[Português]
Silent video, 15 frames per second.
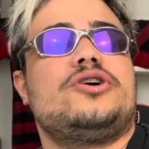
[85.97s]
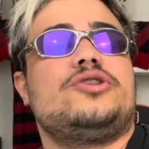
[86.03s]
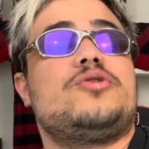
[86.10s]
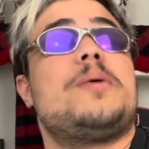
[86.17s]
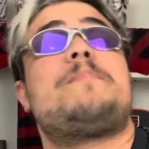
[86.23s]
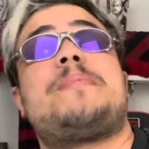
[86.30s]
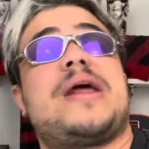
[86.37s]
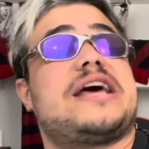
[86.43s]
do
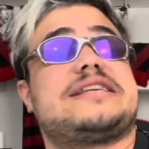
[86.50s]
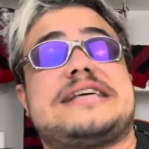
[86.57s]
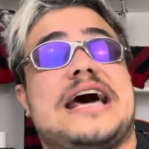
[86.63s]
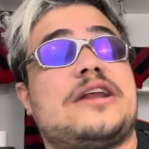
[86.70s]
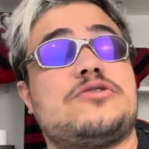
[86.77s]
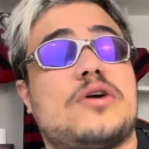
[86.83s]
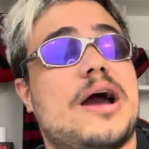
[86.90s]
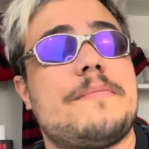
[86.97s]

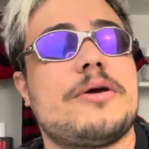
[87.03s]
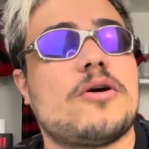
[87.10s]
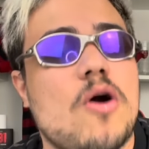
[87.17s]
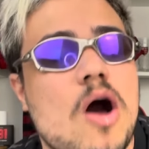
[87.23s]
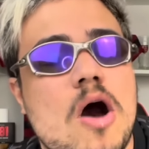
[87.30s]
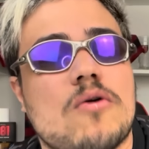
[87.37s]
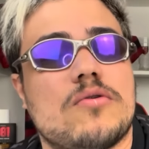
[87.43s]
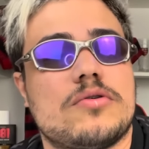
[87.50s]
empresário do
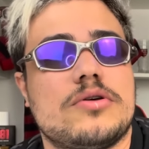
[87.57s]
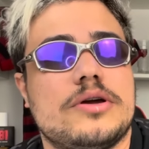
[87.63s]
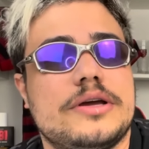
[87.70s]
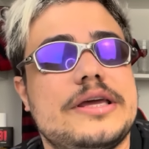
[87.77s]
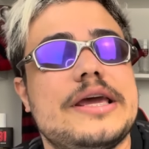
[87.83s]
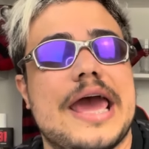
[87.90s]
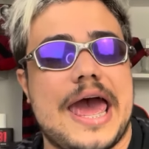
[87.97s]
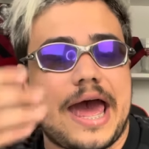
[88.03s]
Gabigol,
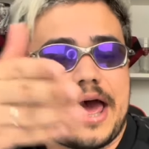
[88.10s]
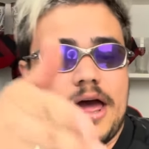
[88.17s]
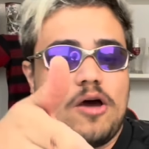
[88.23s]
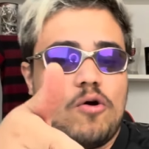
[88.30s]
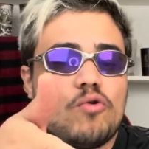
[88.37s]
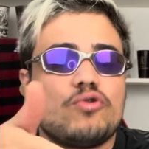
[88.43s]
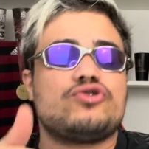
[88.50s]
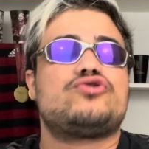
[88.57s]
que é
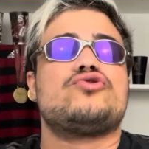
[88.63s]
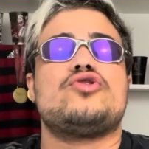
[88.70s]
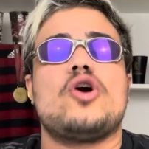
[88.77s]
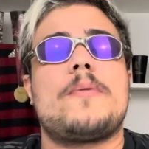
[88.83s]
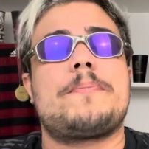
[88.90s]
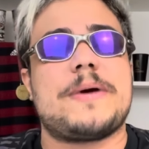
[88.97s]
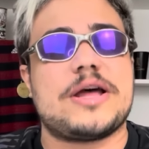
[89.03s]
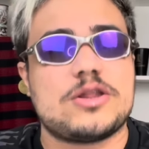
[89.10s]
o
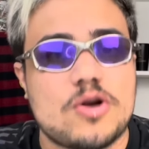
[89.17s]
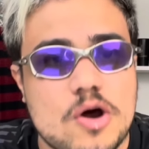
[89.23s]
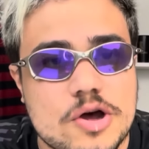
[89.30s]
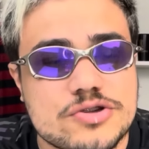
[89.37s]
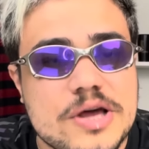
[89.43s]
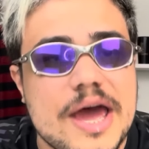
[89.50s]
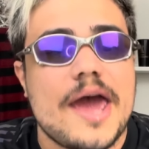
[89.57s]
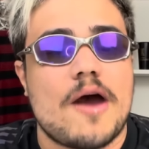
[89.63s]
Júnior
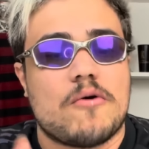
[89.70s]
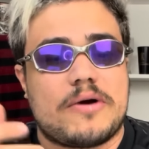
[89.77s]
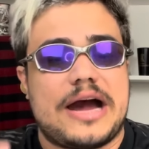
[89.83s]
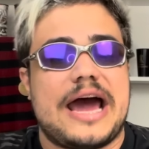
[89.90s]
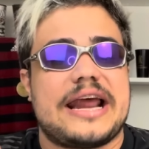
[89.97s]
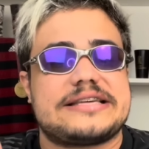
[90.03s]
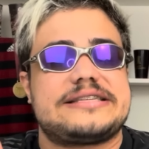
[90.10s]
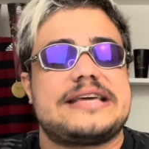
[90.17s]
Pedroso, é um
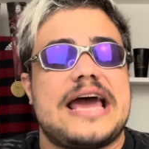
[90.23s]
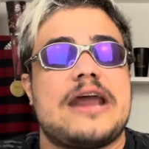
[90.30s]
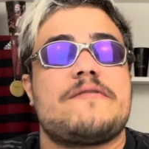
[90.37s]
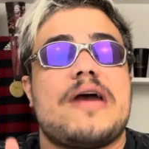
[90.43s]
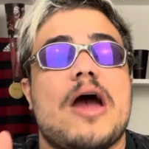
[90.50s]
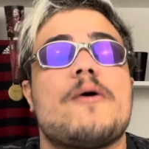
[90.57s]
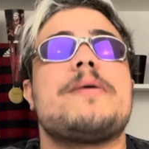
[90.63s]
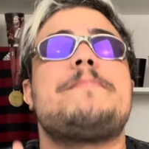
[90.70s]
cara sério,
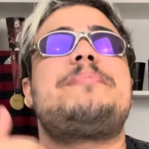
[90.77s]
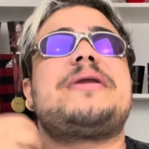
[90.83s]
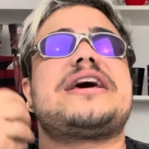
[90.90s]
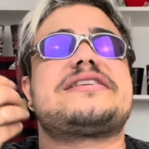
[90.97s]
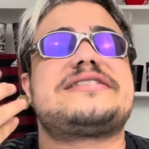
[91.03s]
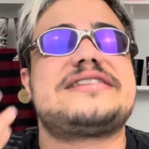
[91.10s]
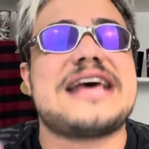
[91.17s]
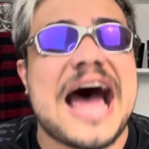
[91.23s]
é o
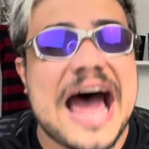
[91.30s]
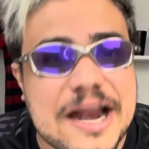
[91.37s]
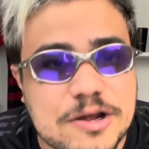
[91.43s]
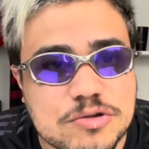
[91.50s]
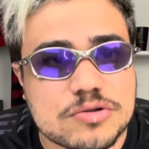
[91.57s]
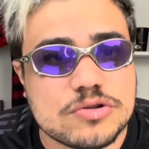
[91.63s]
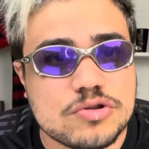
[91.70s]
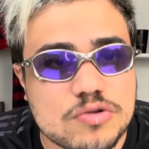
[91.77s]

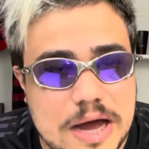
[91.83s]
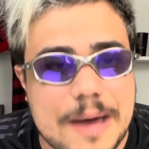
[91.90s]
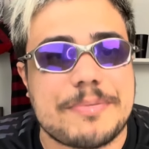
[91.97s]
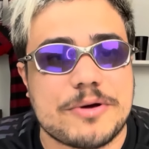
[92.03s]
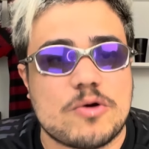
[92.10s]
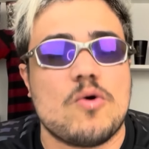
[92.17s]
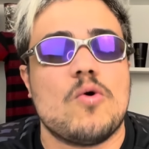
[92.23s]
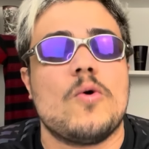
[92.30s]
empresário do
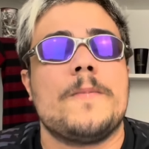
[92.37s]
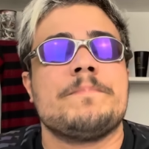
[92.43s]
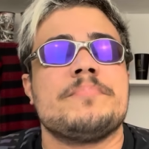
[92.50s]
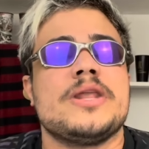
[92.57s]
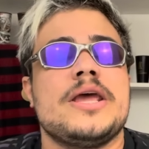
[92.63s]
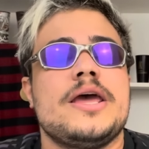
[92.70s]
Gabigol.